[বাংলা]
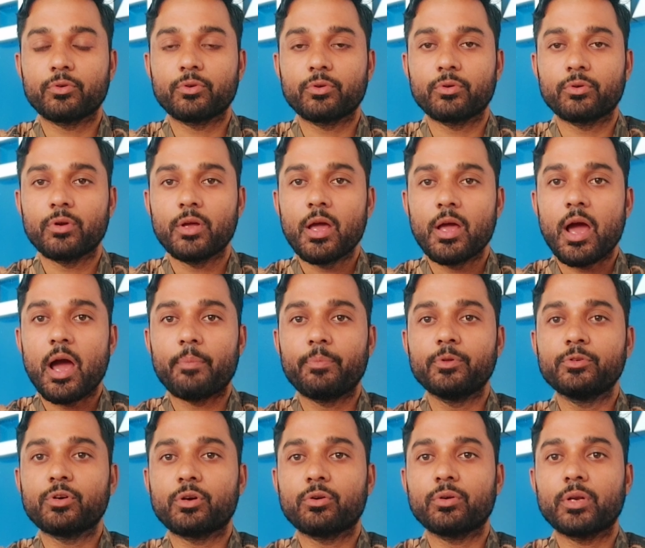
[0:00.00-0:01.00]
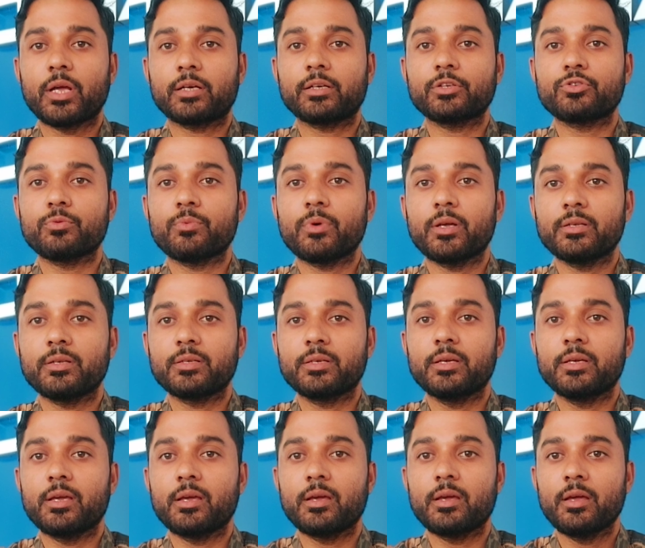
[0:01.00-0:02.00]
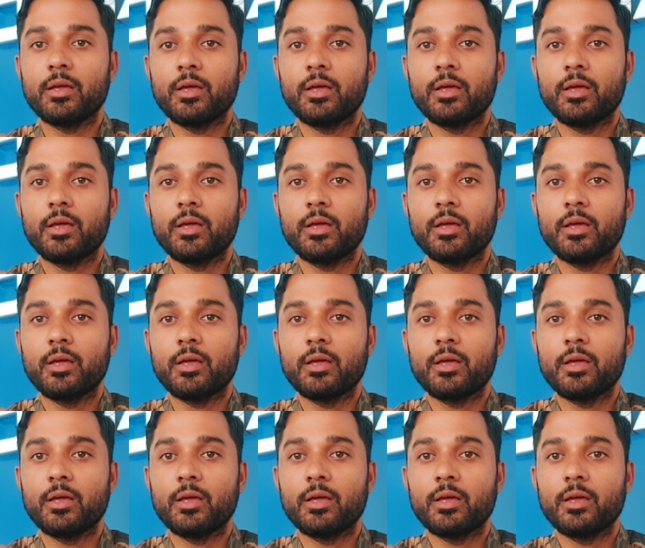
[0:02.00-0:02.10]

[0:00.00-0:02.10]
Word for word: করুন আপনি যখন একটা সময় গিয়ে